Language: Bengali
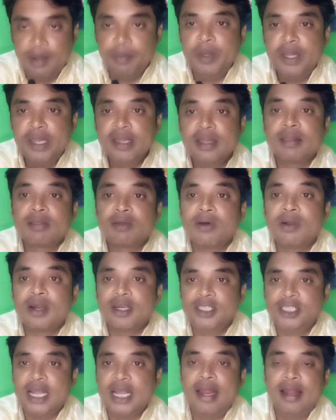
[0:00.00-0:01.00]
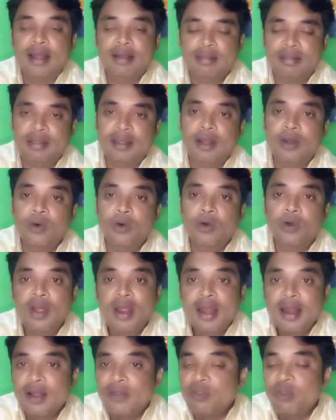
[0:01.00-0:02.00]
বিজনেস করার জায়গা ছিল
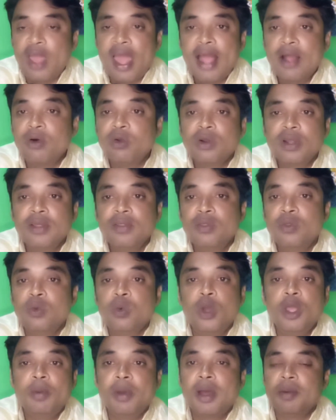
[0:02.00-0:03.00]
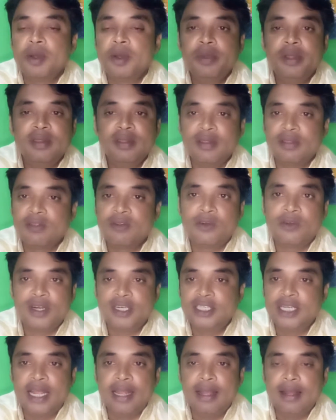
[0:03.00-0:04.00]
কিন্তু এখন কিন্তু ওইভাবে বিজনেস করার
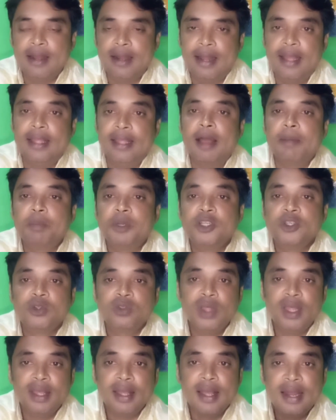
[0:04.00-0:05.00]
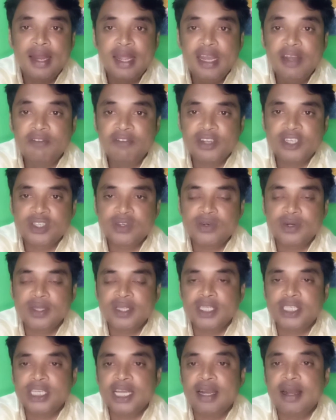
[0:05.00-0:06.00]
জায়গা নাই আপনি যদি এখানে ইনভেস্ট
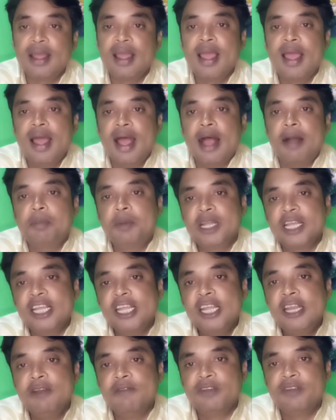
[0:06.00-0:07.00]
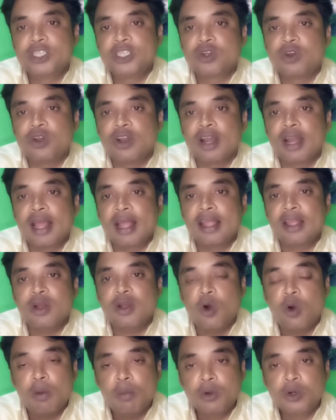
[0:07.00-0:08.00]
করতে চান আপনাকে ইনভেস্ট করার আগে
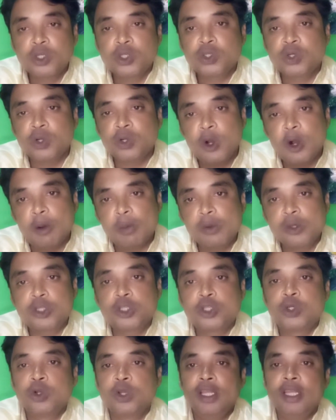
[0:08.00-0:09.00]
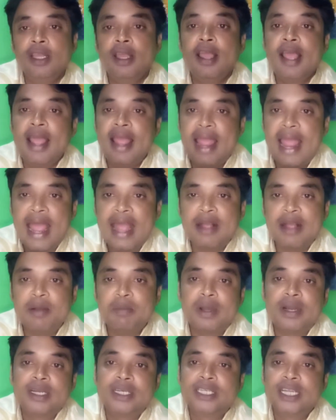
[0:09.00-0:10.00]
অবশ্য অবশ্যই
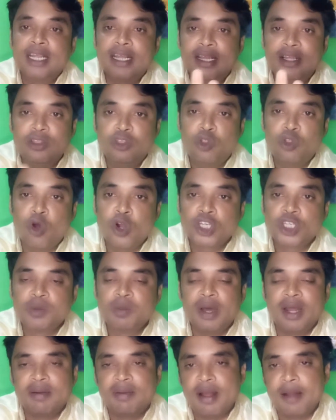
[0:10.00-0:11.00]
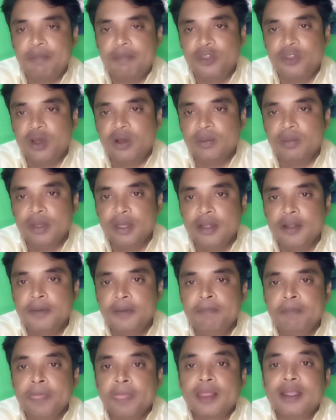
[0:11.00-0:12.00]
একবারের জায়গায় দশ বার ভাবতে হবে
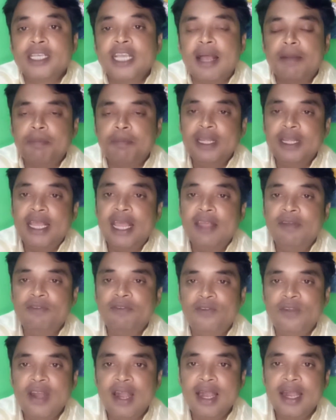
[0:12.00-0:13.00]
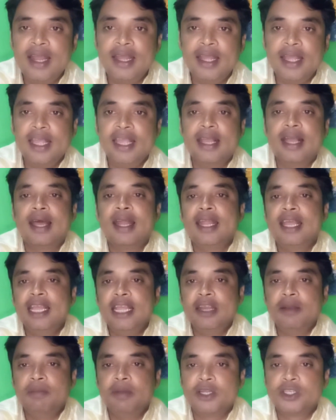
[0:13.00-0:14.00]
যে আপনি এই ফিল্ডে এইখানে
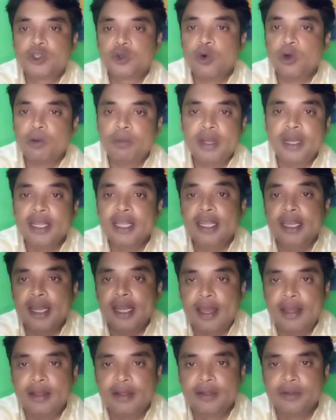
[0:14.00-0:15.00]
ইনভেস্ট করবেন কি না